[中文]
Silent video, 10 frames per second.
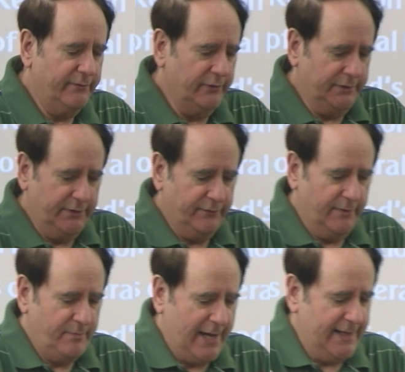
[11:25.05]
处
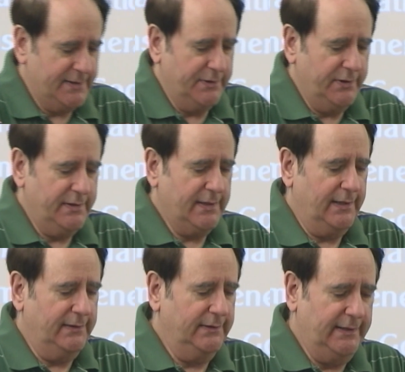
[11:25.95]
不同的经
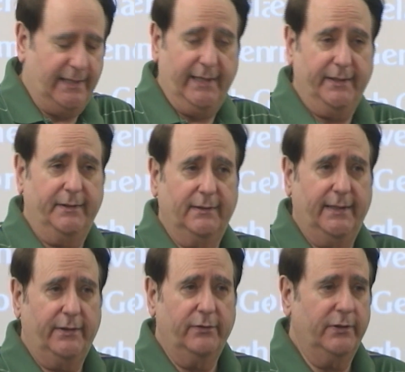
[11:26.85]
文来，大
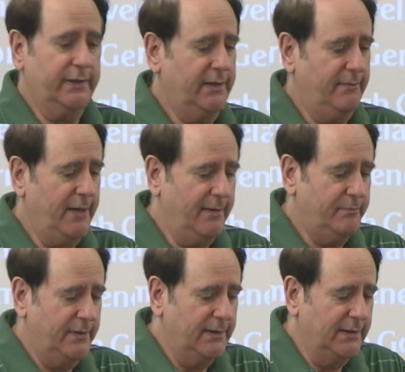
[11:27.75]
家可以翻阅一